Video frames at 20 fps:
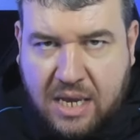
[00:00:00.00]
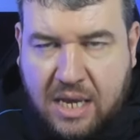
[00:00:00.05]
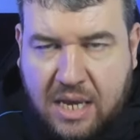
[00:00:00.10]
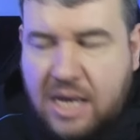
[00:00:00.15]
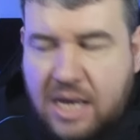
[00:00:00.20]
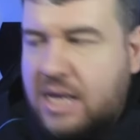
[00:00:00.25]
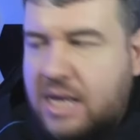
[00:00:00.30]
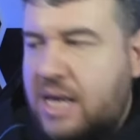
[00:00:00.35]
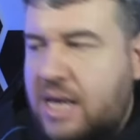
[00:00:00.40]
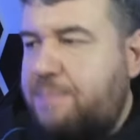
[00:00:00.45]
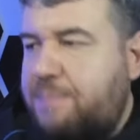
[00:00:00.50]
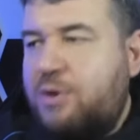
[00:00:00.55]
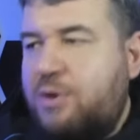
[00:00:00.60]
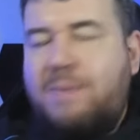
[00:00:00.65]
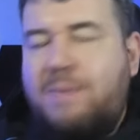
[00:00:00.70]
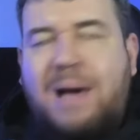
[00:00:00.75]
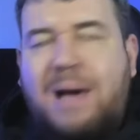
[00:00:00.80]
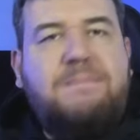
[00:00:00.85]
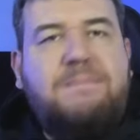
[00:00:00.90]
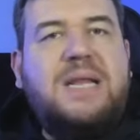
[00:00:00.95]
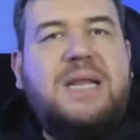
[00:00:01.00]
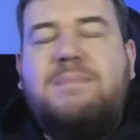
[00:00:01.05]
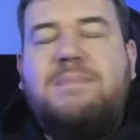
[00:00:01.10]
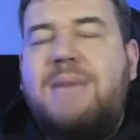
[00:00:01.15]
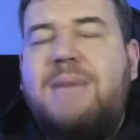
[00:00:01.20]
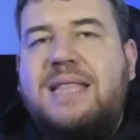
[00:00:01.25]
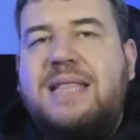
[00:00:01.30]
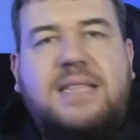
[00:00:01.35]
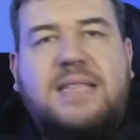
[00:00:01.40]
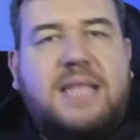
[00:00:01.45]
che
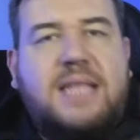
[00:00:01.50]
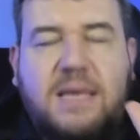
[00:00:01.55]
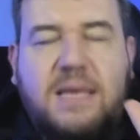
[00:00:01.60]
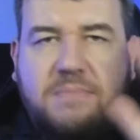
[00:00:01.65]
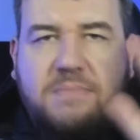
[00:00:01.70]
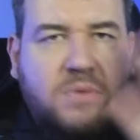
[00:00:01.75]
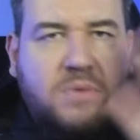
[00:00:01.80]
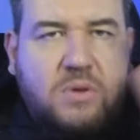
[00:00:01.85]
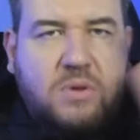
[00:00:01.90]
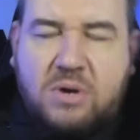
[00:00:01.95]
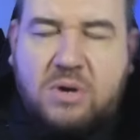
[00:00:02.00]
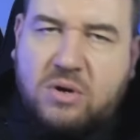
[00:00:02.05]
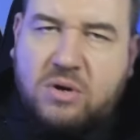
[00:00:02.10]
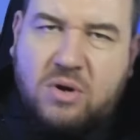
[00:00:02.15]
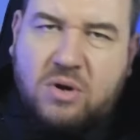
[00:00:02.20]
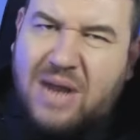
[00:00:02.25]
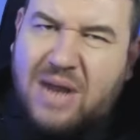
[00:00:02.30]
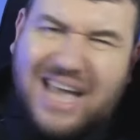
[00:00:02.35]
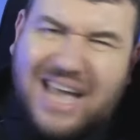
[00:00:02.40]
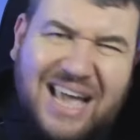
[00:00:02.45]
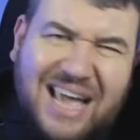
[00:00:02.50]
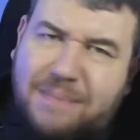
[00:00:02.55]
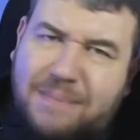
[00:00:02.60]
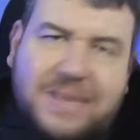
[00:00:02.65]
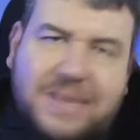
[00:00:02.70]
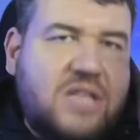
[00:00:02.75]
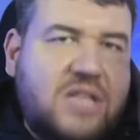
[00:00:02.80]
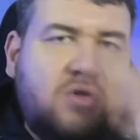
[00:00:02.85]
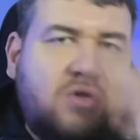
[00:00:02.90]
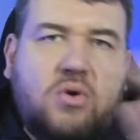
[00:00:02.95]
probabilmente non, non ha
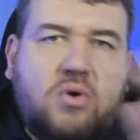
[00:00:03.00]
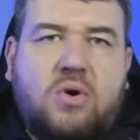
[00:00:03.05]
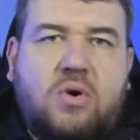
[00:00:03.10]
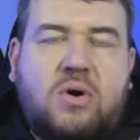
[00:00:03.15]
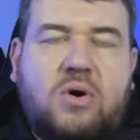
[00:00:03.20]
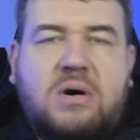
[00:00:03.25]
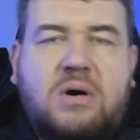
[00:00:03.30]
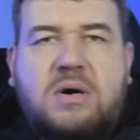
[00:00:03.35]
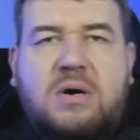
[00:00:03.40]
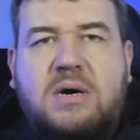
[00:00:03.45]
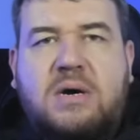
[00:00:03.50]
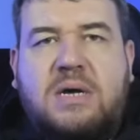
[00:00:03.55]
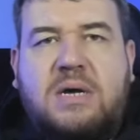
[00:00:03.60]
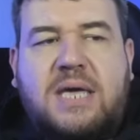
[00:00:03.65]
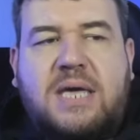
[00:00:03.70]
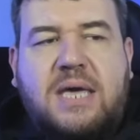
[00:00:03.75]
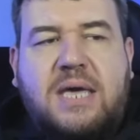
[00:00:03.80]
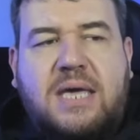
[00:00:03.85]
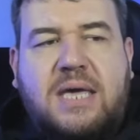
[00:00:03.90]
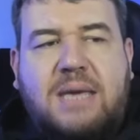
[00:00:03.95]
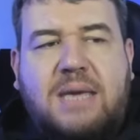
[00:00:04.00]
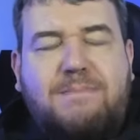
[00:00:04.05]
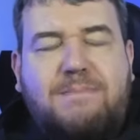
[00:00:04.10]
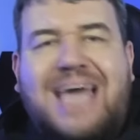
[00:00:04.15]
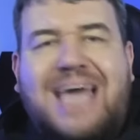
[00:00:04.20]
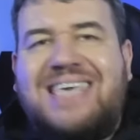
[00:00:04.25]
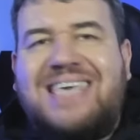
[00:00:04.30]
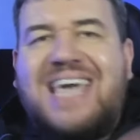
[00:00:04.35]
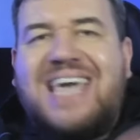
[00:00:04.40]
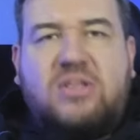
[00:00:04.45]
capito uh, che, che
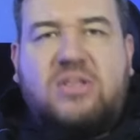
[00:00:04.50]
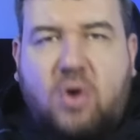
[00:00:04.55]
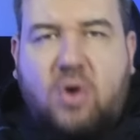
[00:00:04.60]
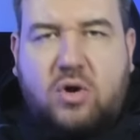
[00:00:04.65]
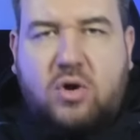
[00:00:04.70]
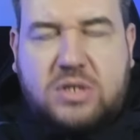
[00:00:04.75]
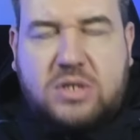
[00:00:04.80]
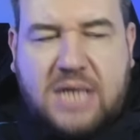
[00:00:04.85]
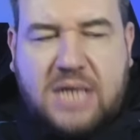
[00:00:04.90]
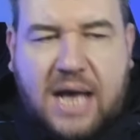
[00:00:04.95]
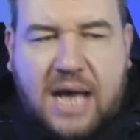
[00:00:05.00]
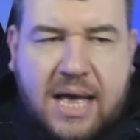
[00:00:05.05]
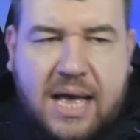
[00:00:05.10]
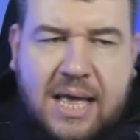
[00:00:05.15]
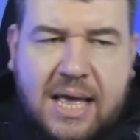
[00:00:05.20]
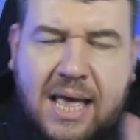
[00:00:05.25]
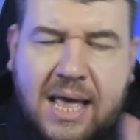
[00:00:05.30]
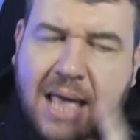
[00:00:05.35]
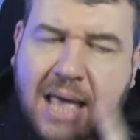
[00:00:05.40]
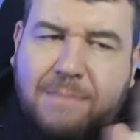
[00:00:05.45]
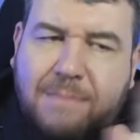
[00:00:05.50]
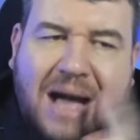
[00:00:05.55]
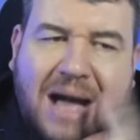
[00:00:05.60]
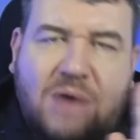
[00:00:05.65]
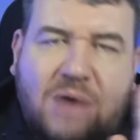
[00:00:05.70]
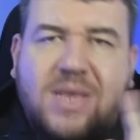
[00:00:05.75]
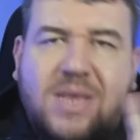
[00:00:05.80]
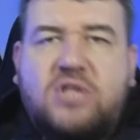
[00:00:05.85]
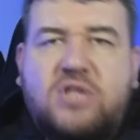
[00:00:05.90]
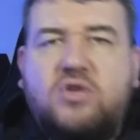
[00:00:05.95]
maglia indossa, ma
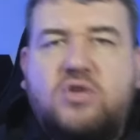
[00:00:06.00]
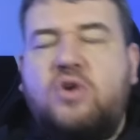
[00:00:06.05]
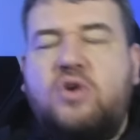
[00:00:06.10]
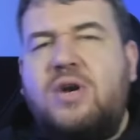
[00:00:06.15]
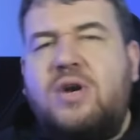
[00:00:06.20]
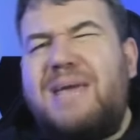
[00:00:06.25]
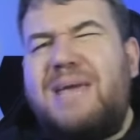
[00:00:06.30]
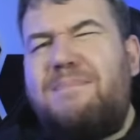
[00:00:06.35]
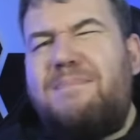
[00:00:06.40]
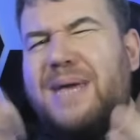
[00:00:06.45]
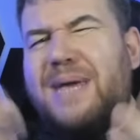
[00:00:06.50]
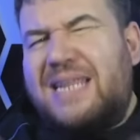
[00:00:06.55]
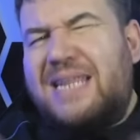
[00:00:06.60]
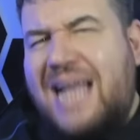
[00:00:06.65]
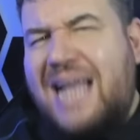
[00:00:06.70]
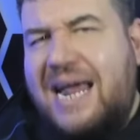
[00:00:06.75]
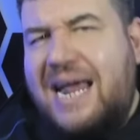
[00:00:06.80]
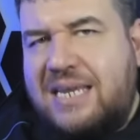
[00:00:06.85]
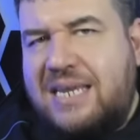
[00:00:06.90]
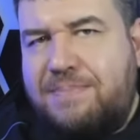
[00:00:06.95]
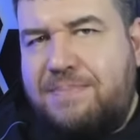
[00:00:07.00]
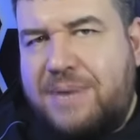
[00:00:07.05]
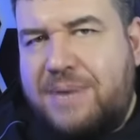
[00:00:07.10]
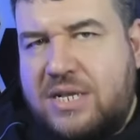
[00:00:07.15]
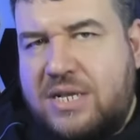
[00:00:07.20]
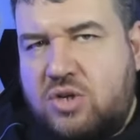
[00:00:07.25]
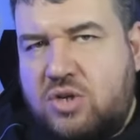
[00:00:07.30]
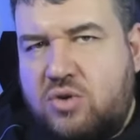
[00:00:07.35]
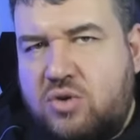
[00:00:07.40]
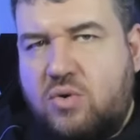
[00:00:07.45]
questo non è per dargli
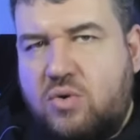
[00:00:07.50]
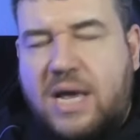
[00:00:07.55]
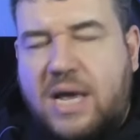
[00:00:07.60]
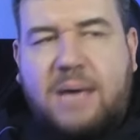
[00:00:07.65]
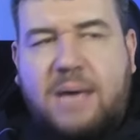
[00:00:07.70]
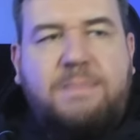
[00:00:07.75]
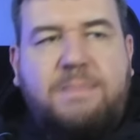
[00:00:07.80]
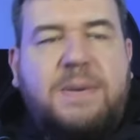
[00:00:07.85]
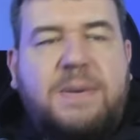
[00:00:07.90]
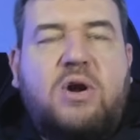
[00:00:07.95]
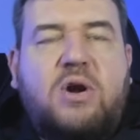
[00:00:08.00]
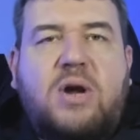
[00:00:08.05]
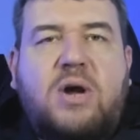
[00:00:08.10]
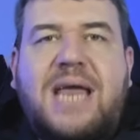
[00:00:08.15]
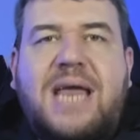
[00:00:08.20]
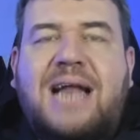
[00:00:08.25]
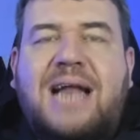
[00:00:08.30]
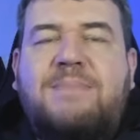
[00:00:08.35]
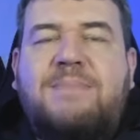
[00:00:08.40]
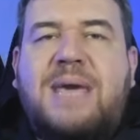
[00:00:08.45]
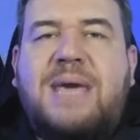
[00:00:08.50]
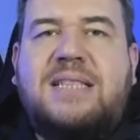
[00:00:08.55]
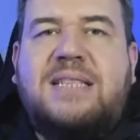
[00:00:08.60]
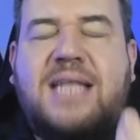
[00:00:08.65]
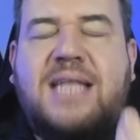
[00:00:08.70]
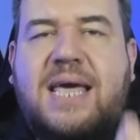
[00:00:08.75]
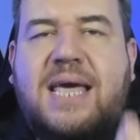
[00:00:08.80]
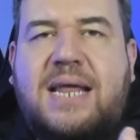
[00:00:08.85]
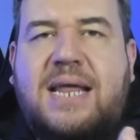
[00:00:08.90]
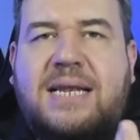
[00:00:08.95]
pressione, però
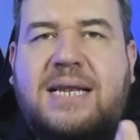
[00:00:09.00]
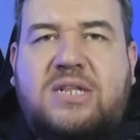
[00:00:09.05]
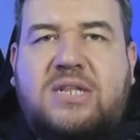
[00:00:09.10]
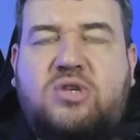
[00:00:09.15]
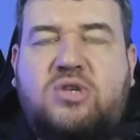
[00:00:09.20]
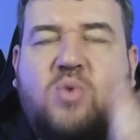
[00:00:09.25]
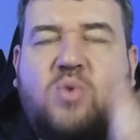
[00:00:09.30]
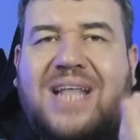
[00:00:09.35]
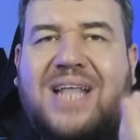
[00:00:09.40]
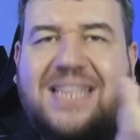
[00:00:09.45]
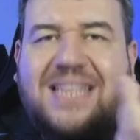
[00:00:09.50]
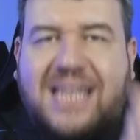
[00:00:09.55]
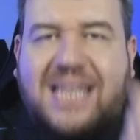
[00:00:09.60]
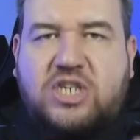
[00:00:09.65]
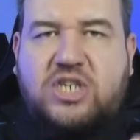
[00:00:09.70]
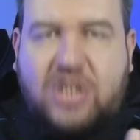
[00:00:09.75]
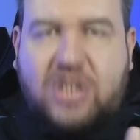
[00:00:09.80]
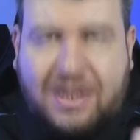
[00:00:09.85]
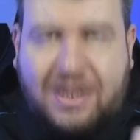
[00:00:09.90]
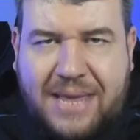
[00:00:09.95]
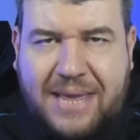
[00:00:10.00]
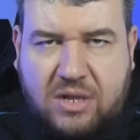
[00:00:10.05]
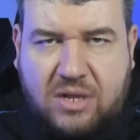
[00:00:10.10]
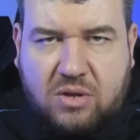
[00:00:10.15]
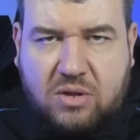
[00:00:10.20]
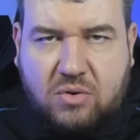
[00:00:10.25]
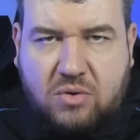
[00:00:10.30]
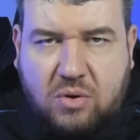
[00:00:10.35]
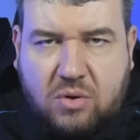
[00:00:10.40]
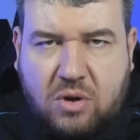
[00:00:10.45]
realmente il suo
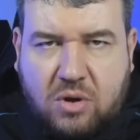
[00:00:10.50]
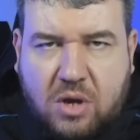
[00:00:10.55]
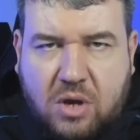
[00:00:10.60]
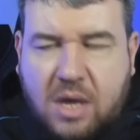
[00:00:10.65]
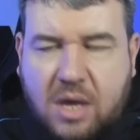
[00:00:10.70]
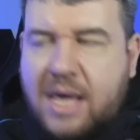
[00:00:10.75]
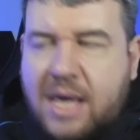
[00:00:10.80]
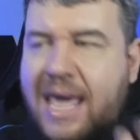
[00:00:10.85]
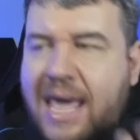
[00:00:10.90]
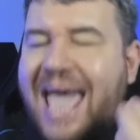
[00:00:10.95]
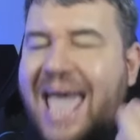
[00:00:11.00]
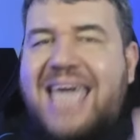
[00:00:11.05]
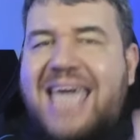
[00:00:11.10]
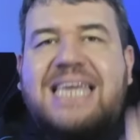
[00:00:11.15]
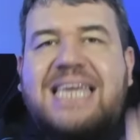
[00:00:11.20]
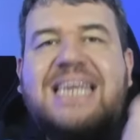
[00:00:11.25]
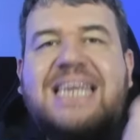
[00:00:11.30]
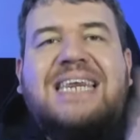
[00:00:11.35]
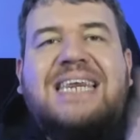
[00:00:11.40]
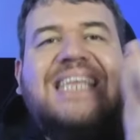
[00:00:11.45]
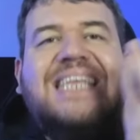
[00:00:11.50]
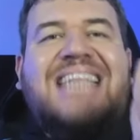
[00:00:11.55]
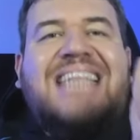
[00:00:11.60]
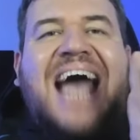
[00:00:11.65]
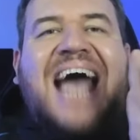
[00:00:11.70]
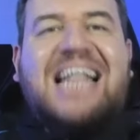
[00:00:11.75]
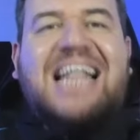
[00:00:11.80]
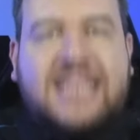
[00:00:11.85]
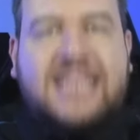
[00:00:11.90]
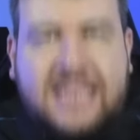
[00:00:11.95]
atteggiamento è
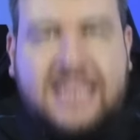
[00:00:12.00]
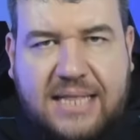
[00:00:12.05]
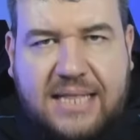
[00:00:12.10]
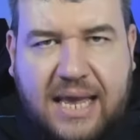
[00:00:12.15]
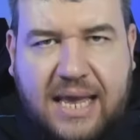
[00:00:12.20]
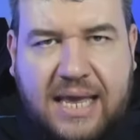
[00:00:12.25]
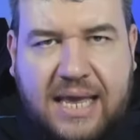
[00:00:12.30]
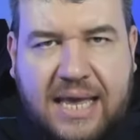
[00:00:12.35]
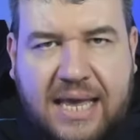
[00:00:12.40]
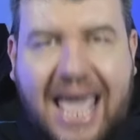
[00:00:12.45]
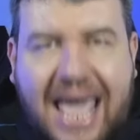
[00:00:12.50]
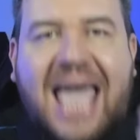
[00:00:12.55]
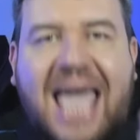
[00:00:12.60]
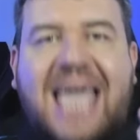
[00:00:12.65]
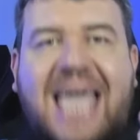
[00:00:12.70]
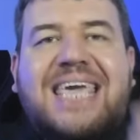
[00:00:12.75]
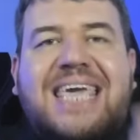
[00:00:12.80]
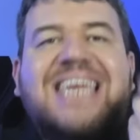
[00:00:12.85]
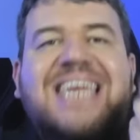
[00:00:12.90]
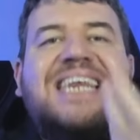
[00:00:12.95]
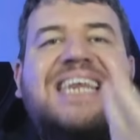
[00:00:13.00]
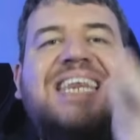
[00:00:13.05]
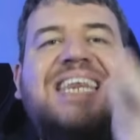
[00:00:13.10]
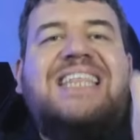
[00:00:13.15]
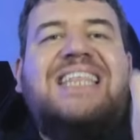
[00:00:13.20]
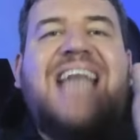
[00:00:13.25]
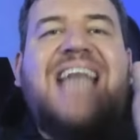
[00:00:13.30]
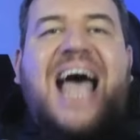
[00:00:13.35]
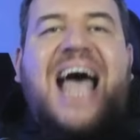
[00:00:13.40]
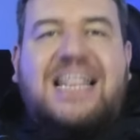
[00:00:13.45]
irritante, è
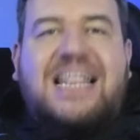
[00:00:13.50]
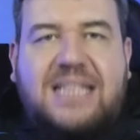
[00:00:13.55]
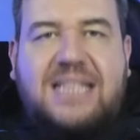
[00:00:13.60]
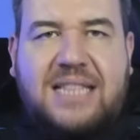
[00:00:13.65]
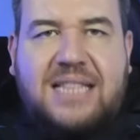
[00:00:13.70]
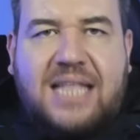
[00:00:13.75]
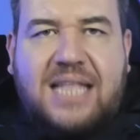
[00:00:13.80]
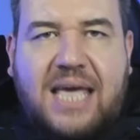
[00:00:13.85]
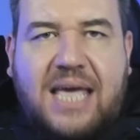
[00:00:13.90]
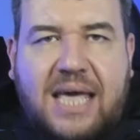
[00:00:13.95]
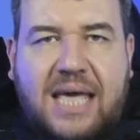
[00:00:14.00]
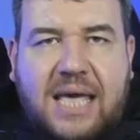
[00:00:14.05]
irritante.